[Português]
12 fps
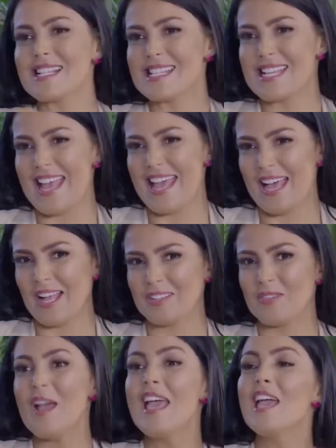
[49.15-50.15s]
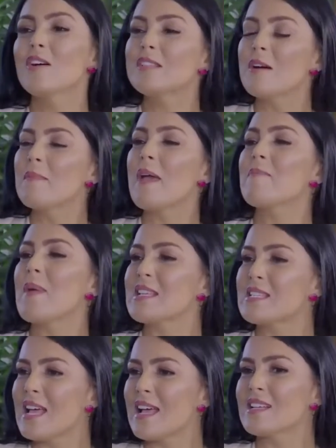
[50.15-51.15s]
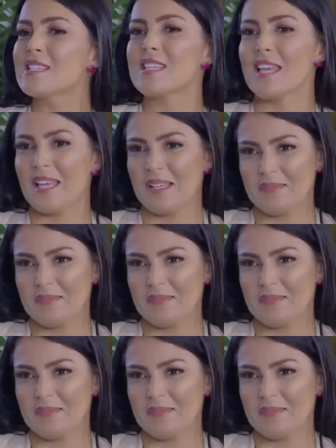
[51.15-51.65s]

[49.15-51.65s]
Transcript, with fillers: certo. Eu também é pensei assim. E eu